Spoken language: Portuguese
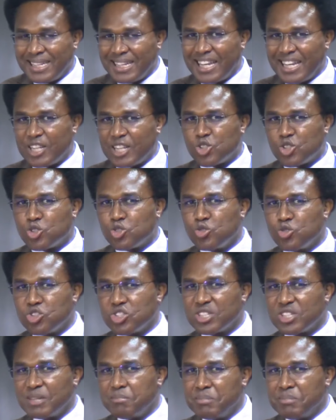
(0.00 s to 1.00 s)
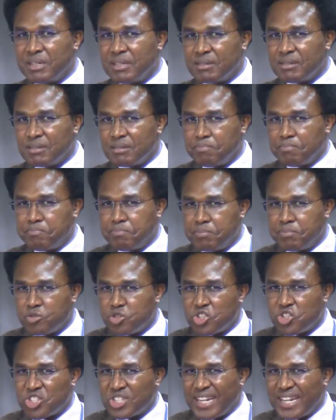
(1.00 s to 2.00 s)
é justamente
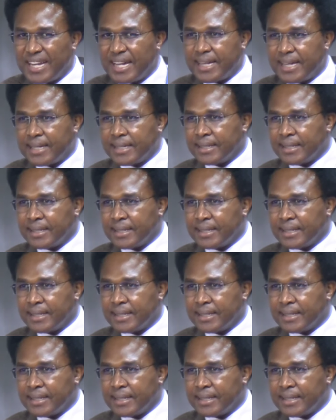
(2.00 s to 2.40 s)
puxar